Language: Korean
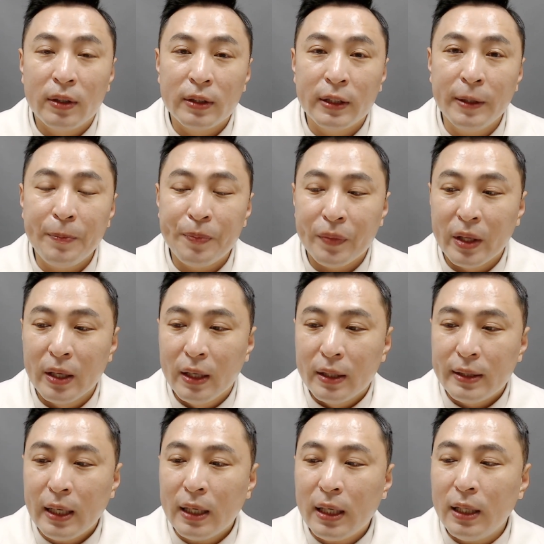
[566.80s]
예?
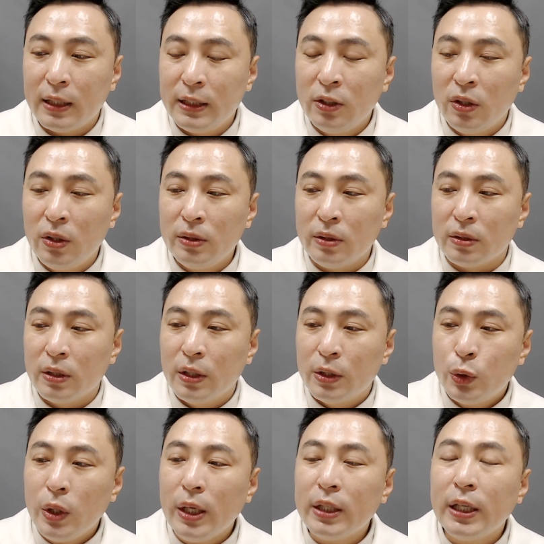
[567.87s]
내가 이런
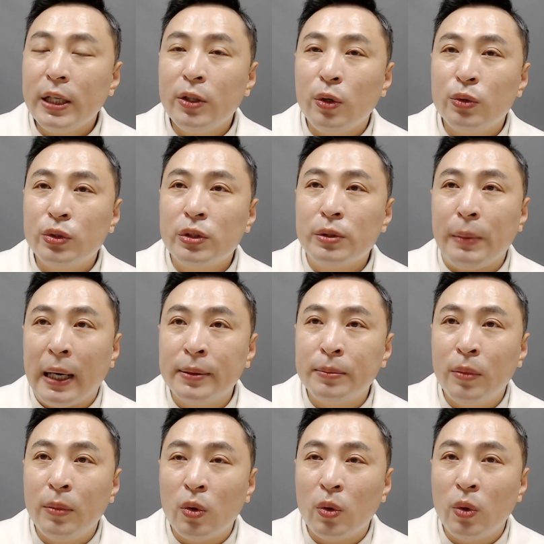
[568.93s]
최악의 경우를 마음
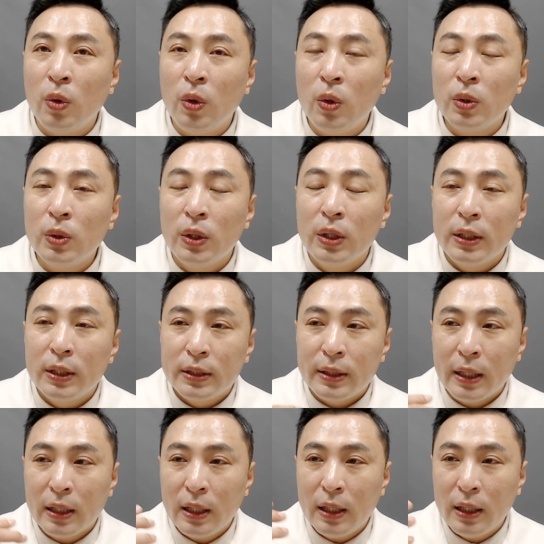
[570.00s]
먹고
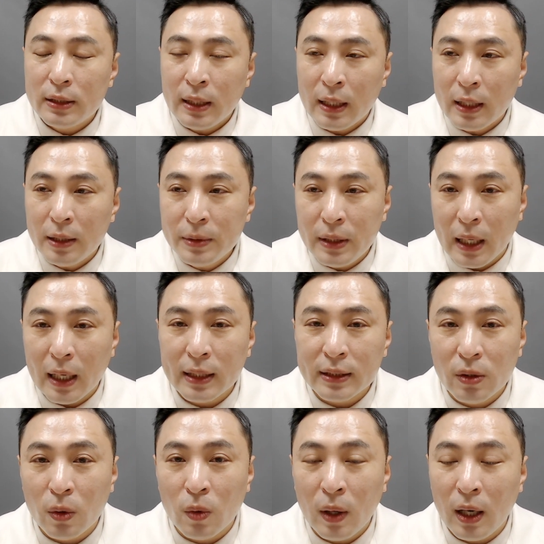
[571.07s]
내가 사람을
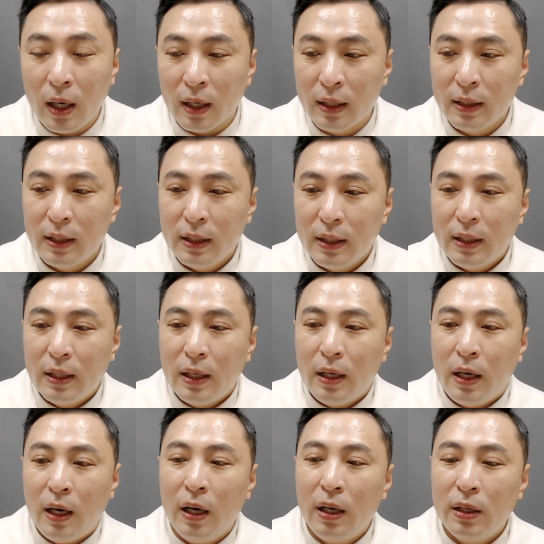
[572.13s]
대하는 것과
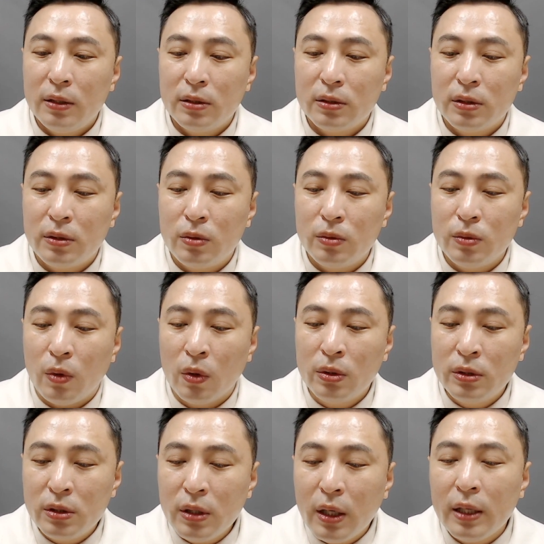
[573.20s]
아, 그,
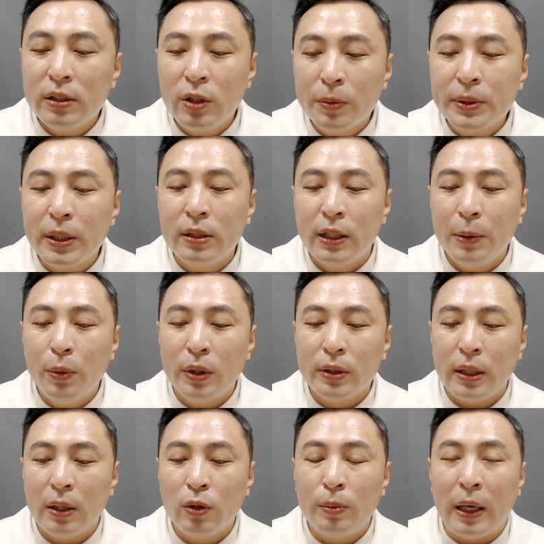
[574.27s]
어떻게든 협상을
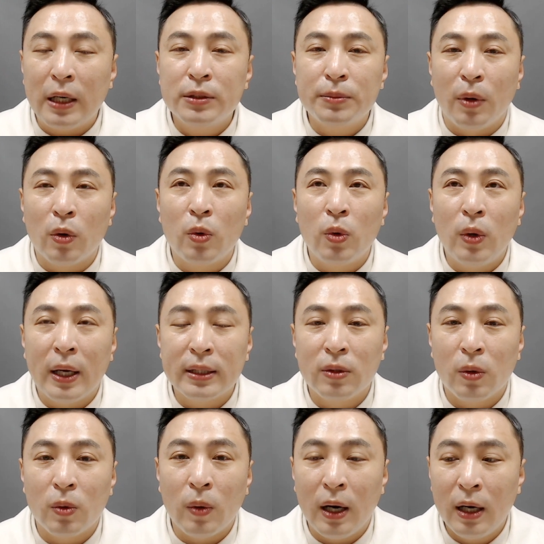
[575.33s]
해보겠다라고 마음을 먹고 하는
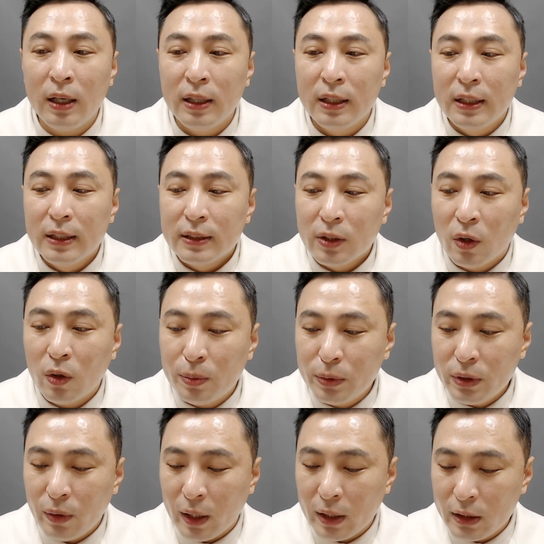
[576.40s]
것과
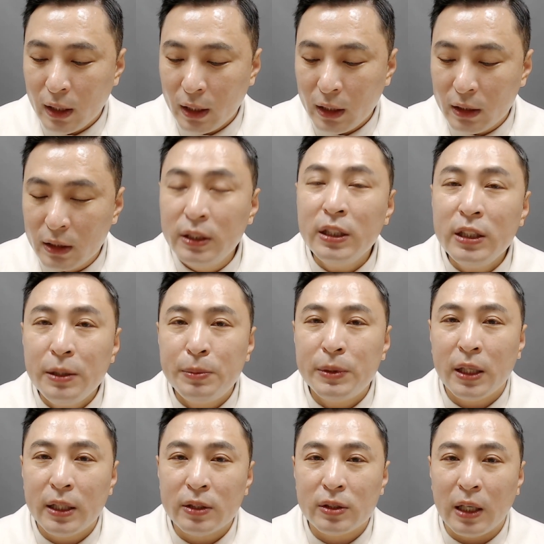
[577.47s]
여러분이 굉장히 의린
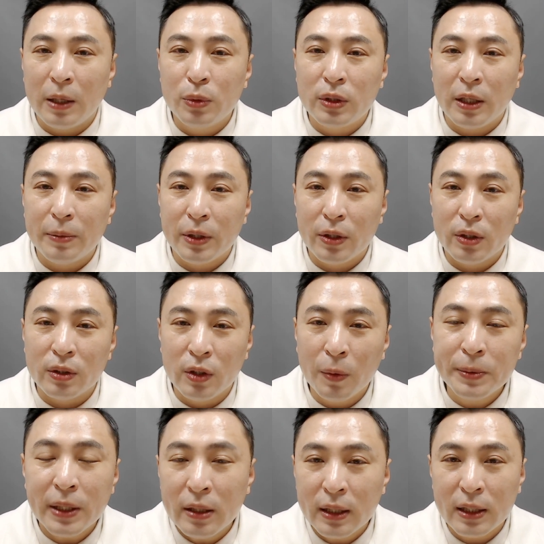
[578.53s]
입장에서 잘못하면
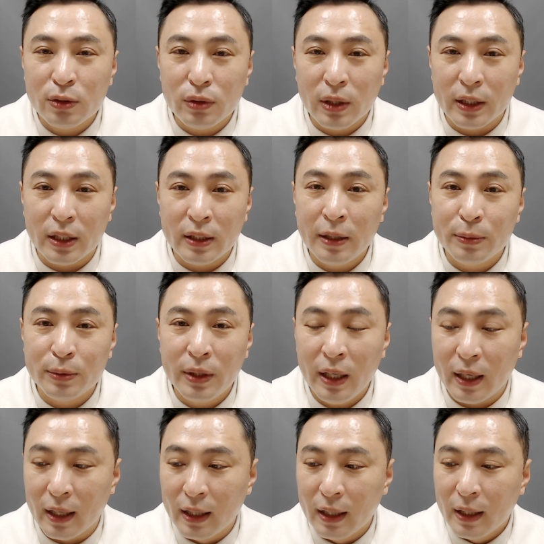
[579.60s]
협상을 할 수가 있기 때문에